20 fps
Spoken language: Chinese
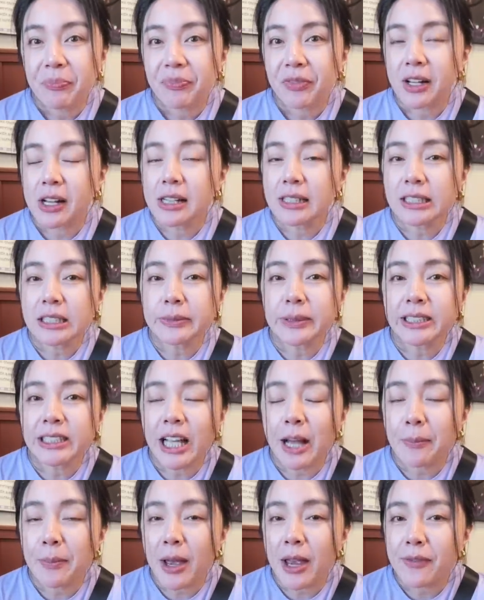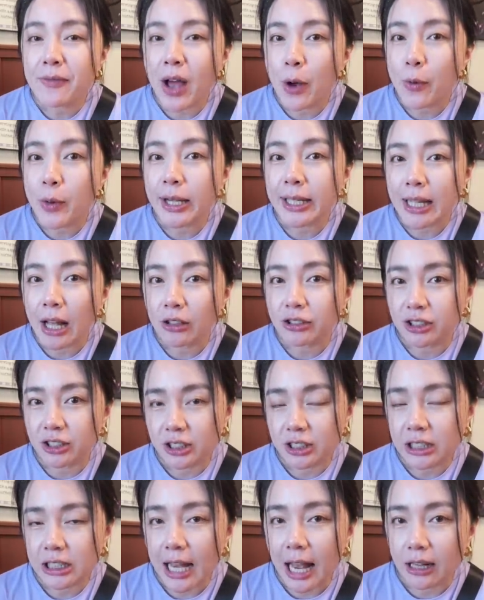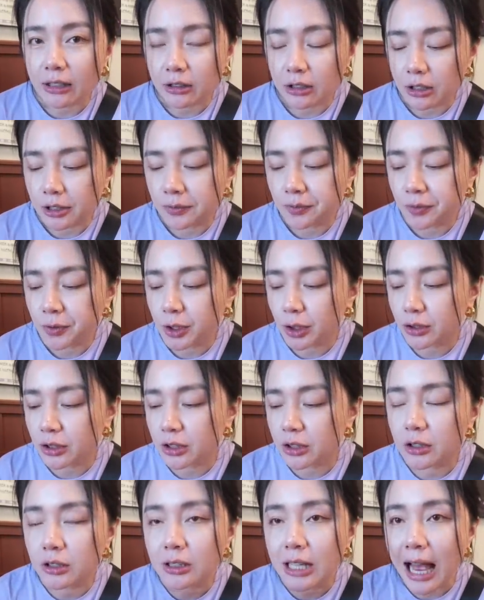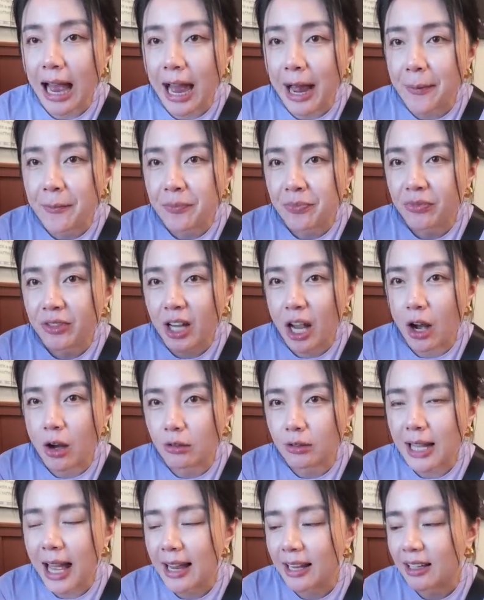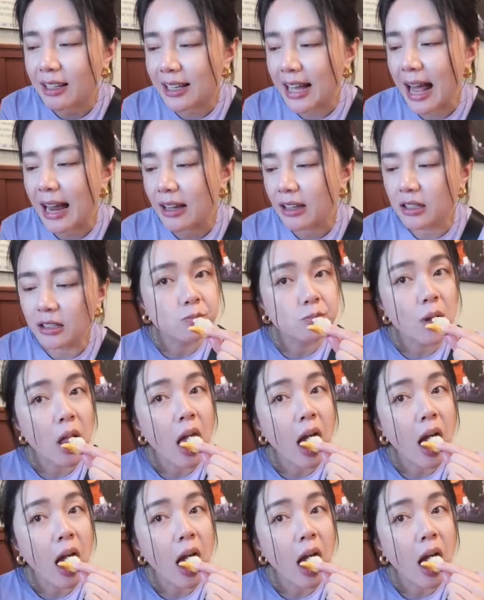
可是基本上配方味道是一样的，就只是它烤太干了。